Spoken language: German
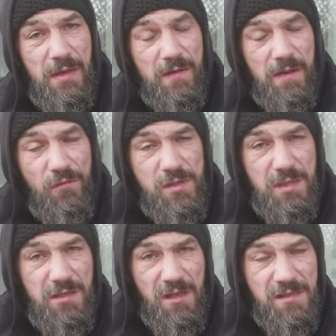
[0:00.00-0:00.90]
Also der
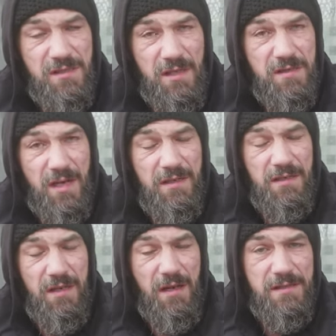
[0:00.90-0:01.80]
wusste, das, das
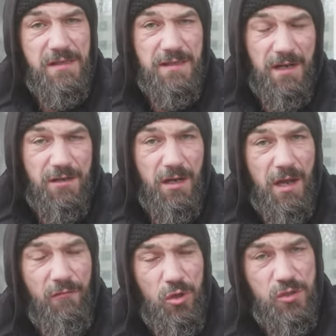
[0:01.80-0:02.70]
kann die ganze Sache hier
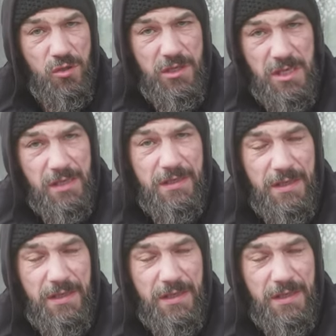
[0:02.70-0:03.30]
revolutionieren.